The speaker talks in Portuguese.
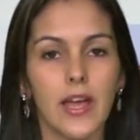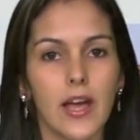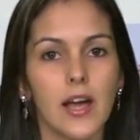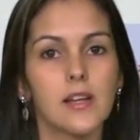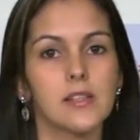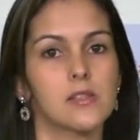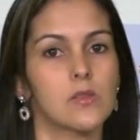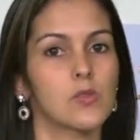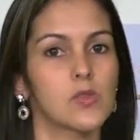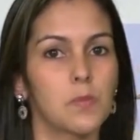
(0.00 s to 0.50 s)
É a
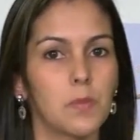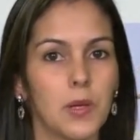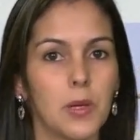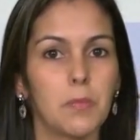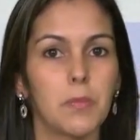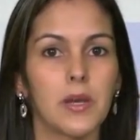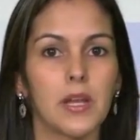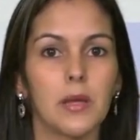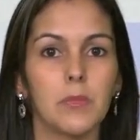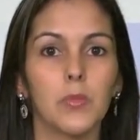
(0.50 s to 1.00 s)
ração super
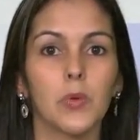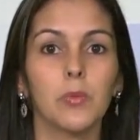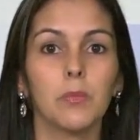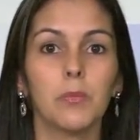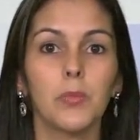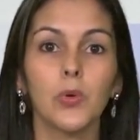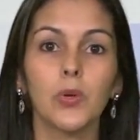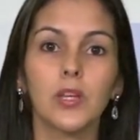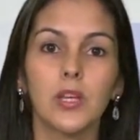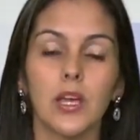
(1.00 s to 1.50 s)

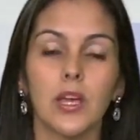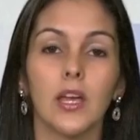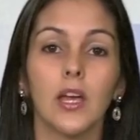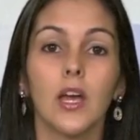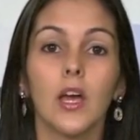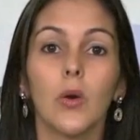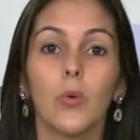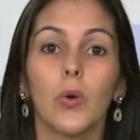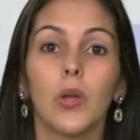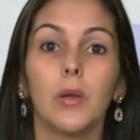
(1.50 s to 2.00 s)
premium. Por
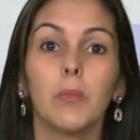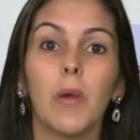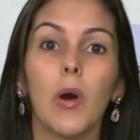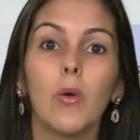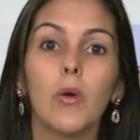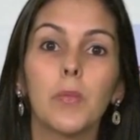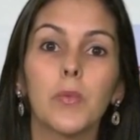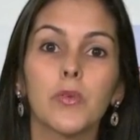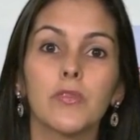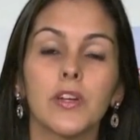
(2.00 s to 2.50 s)
quê? O
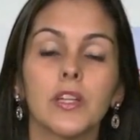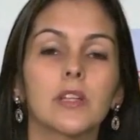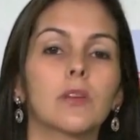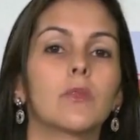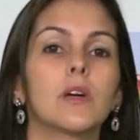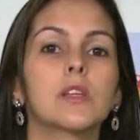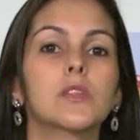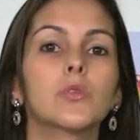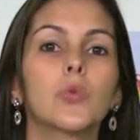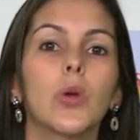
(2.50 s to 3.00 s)
animal aproveita
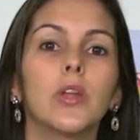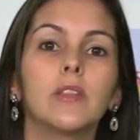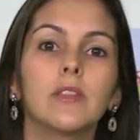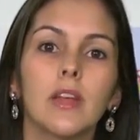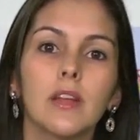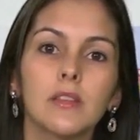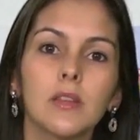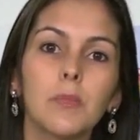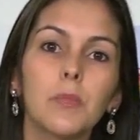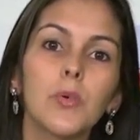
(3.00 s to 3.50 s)
quase que
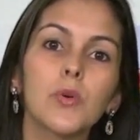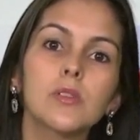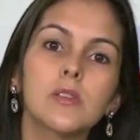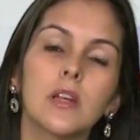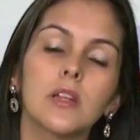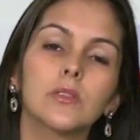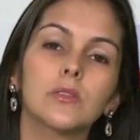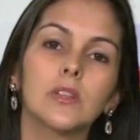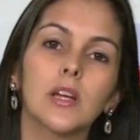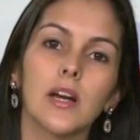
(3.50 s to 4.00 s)

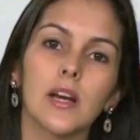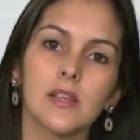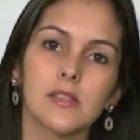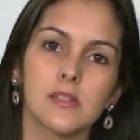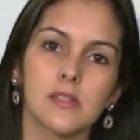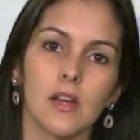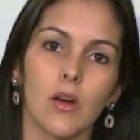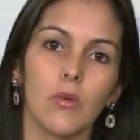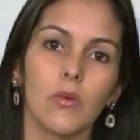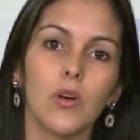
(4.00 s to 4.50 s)
80% da
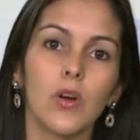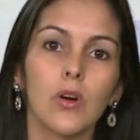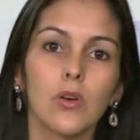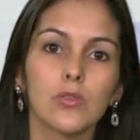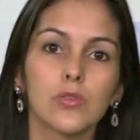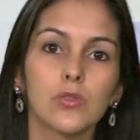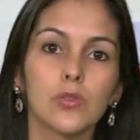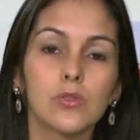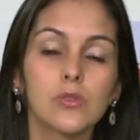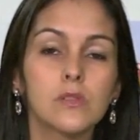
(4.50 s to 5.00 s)
ração,
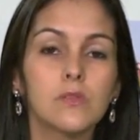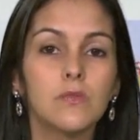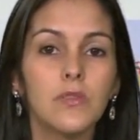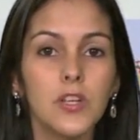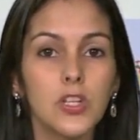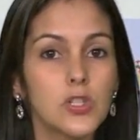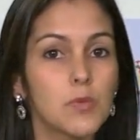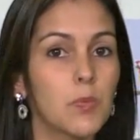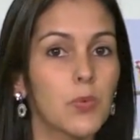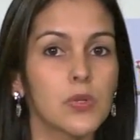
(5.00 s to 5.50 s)
os outros
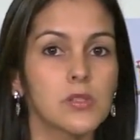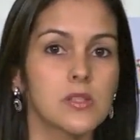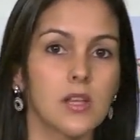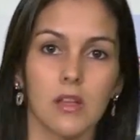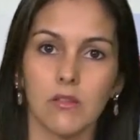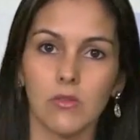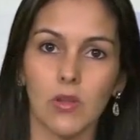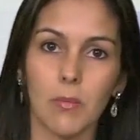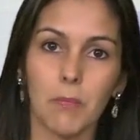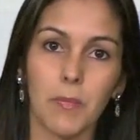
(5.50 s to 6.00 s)

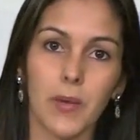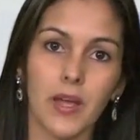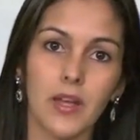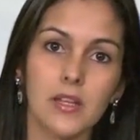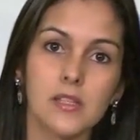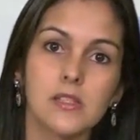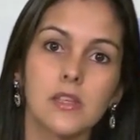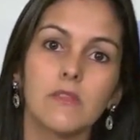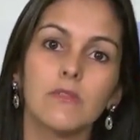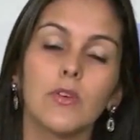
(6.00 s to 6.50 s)
20%
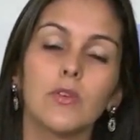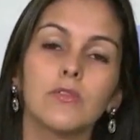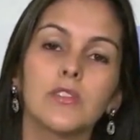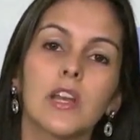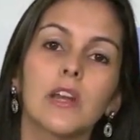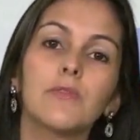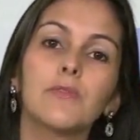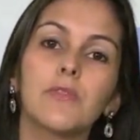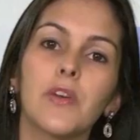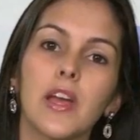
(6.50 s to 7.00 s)
apenas que vão
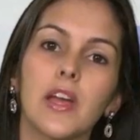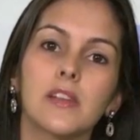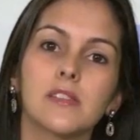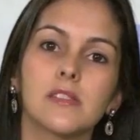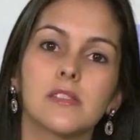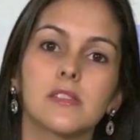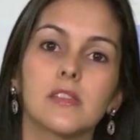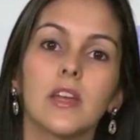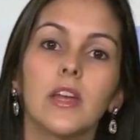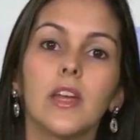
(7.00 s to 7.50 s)
virar
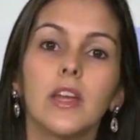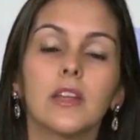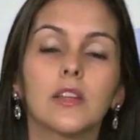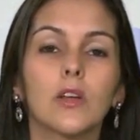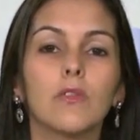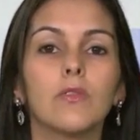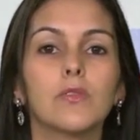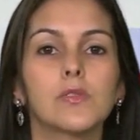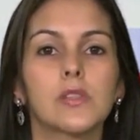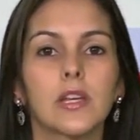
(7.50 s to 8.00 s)
fezes.
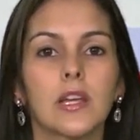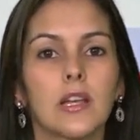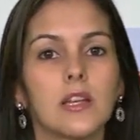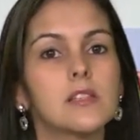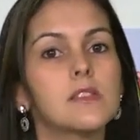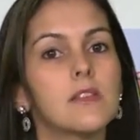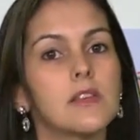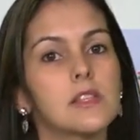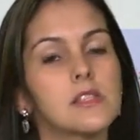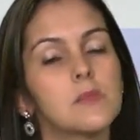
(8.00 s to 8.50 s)
Então vão ser
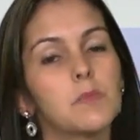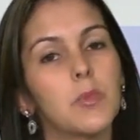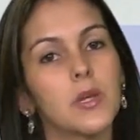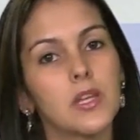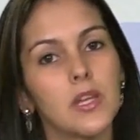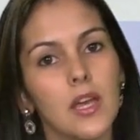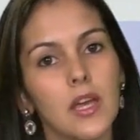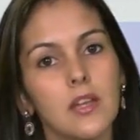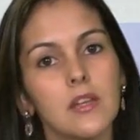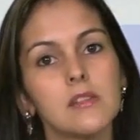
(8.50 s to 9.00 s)
aquelas fezes
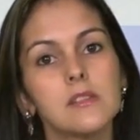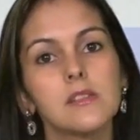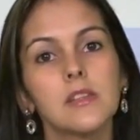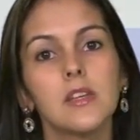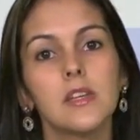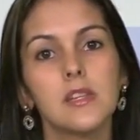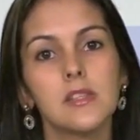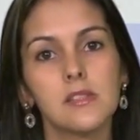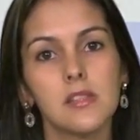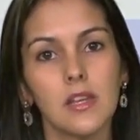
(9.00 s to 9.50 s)
pequenas
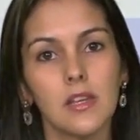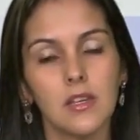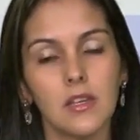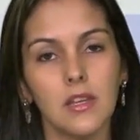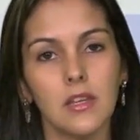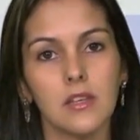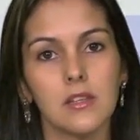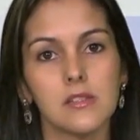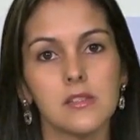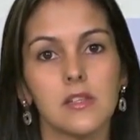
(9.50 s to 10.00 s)
e
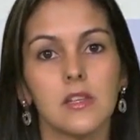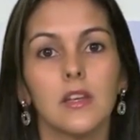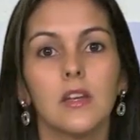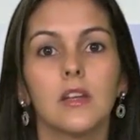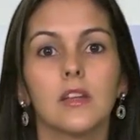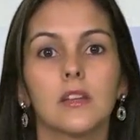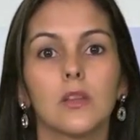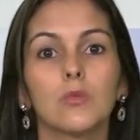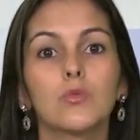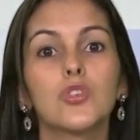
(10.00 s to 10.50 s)
sequinhas.
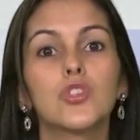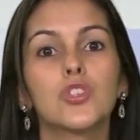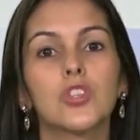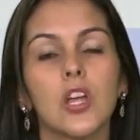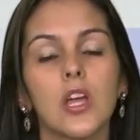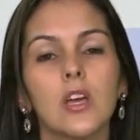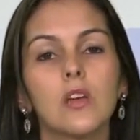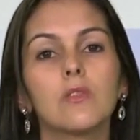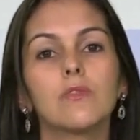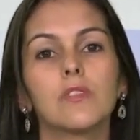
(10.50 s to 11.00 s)
Então o
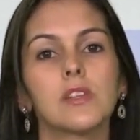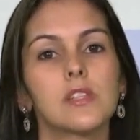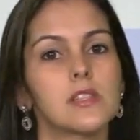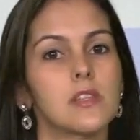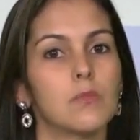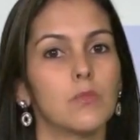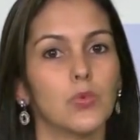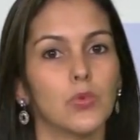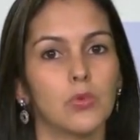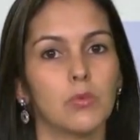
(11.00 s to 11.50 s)
cheiro vai
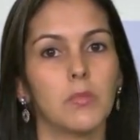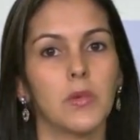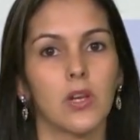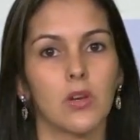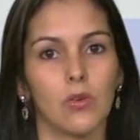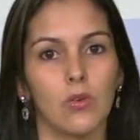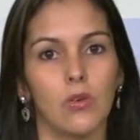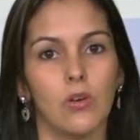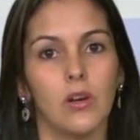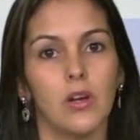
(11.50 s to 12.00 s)
ser muito
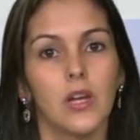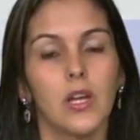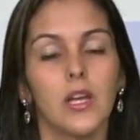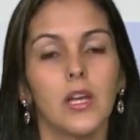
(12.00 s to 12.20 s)
menor.